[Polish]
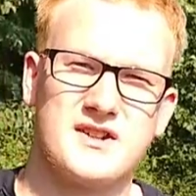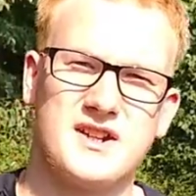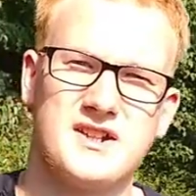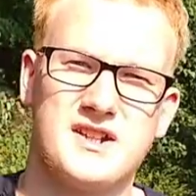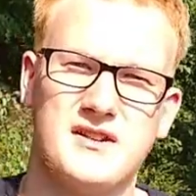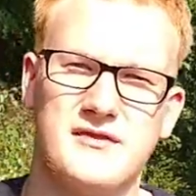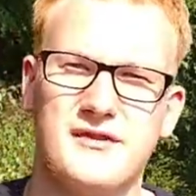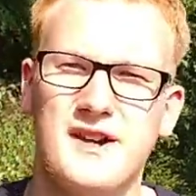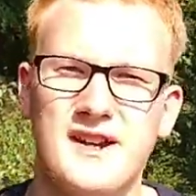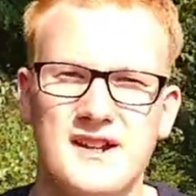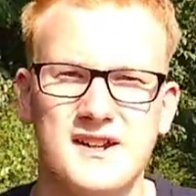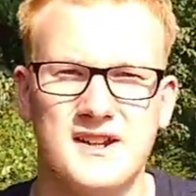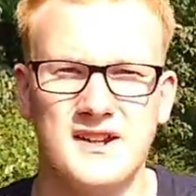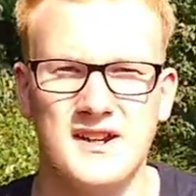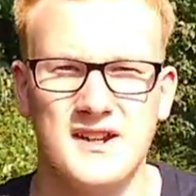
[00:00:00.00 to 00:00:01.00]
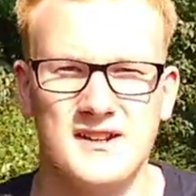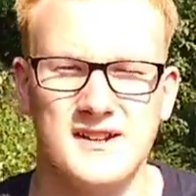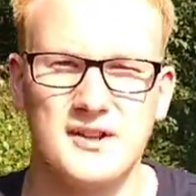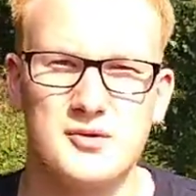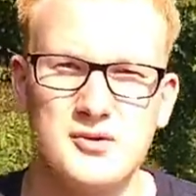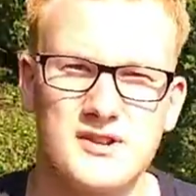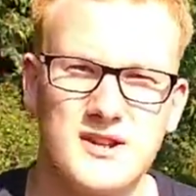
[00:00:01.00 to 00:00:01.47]
W czasie walk
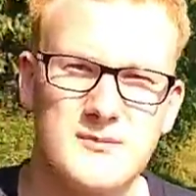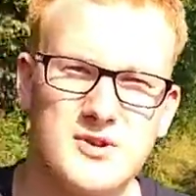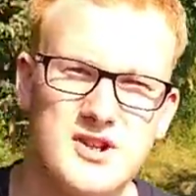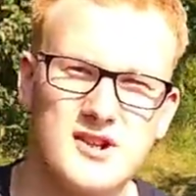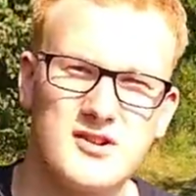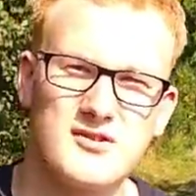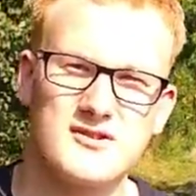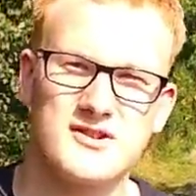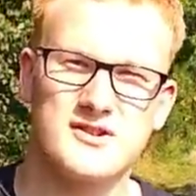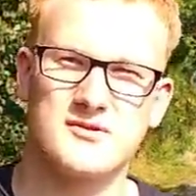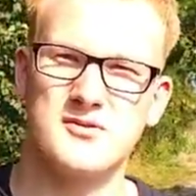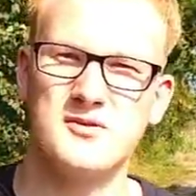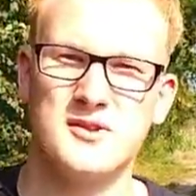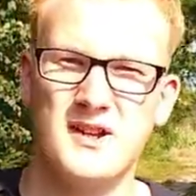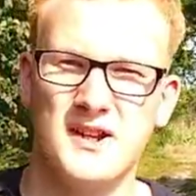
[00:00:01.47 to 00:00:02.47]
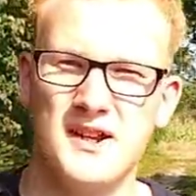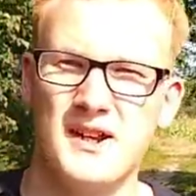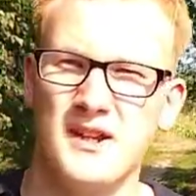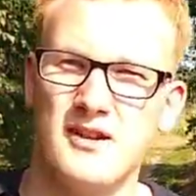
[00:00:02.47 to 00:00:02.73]
na Górnym Śląsku.